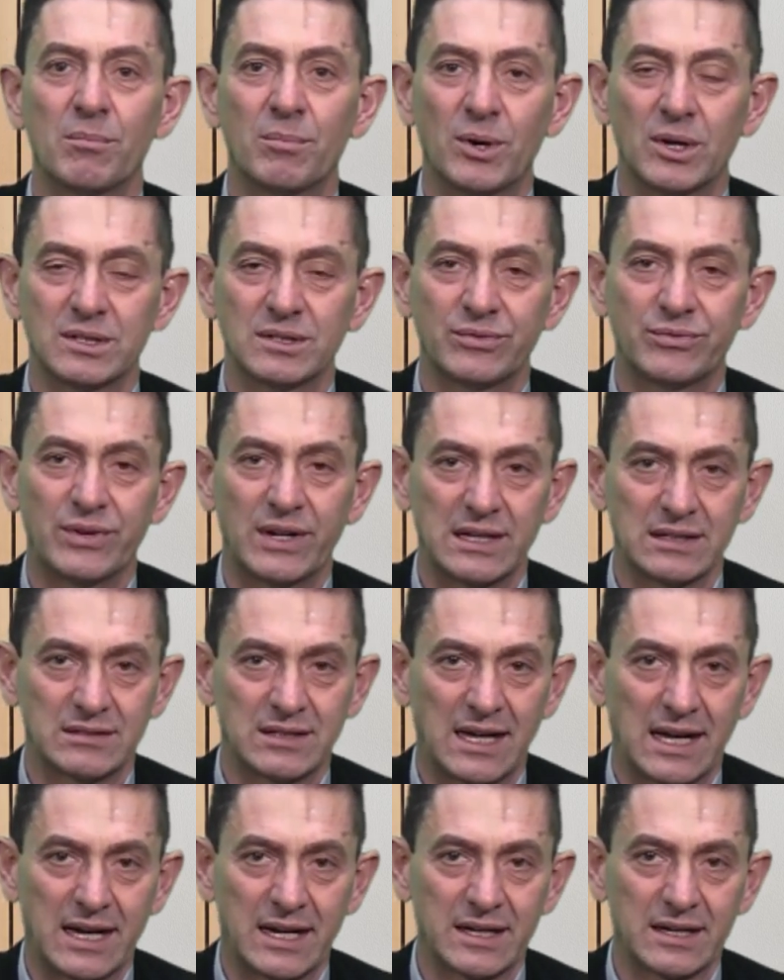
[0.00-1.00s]
pode
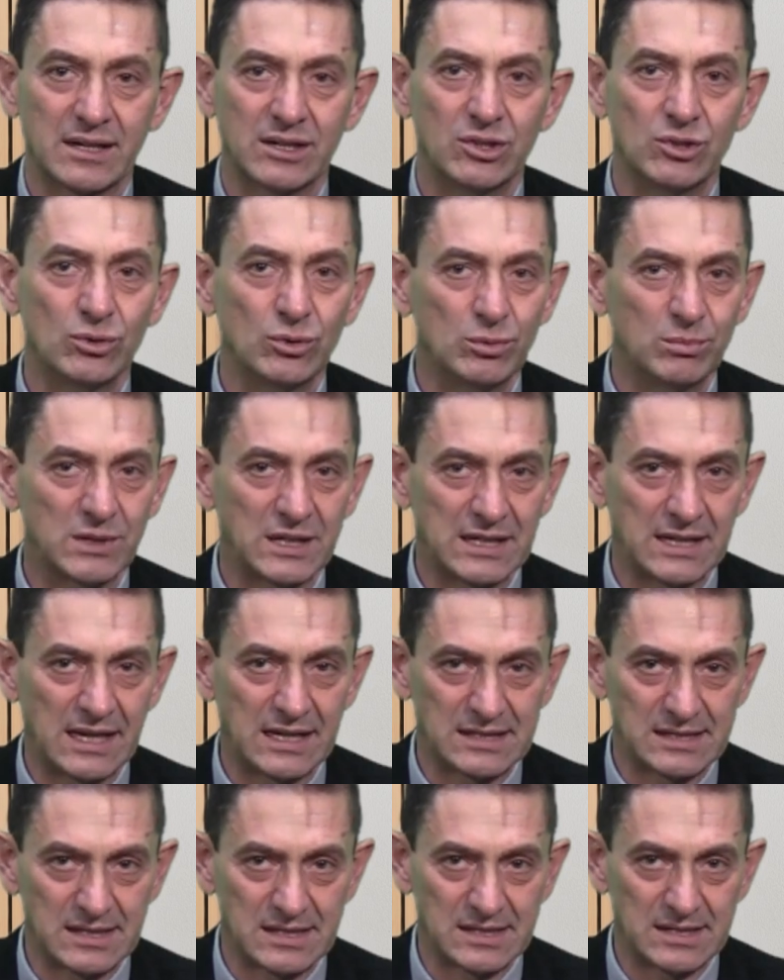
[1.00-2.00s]
faltar numa
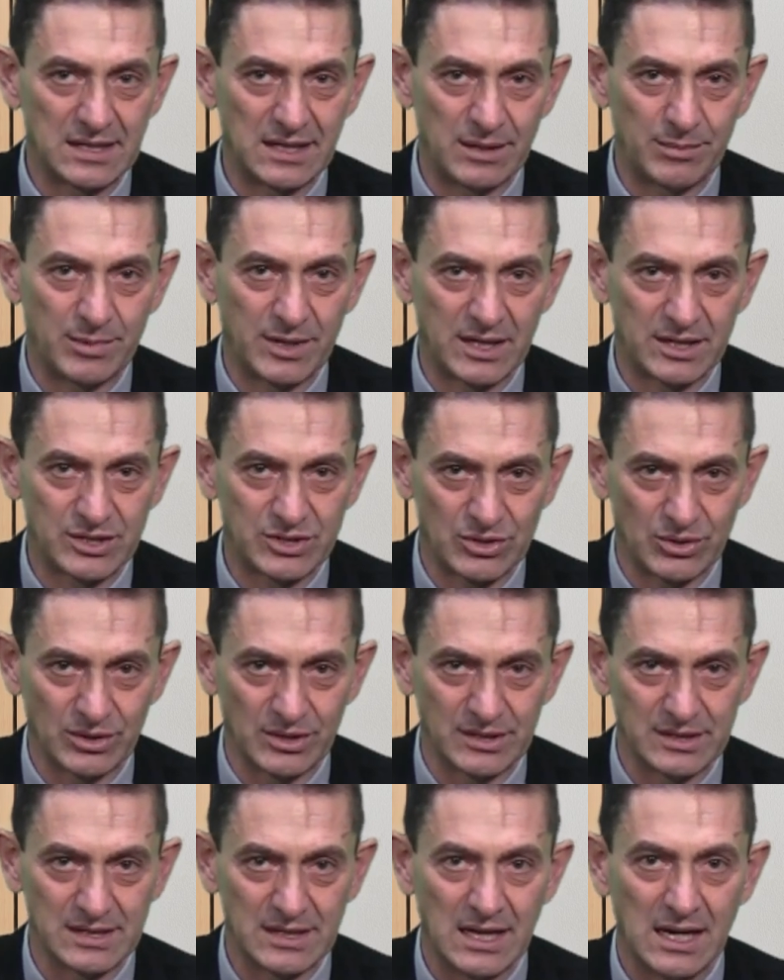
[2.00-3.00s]
dessas
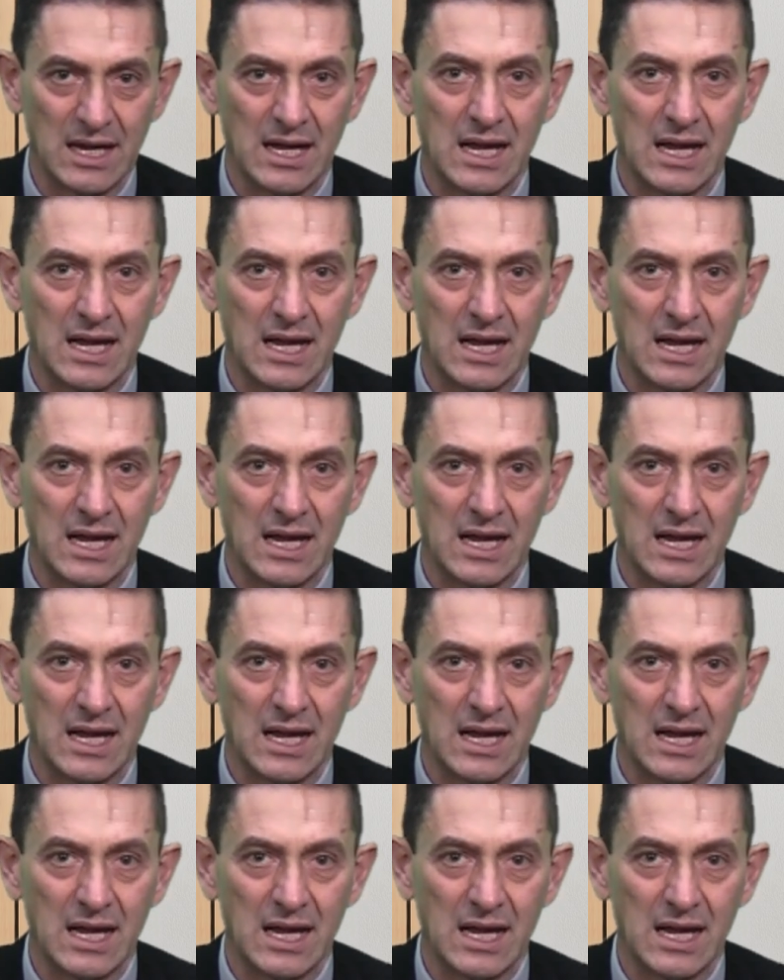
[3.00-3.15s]
celebrações.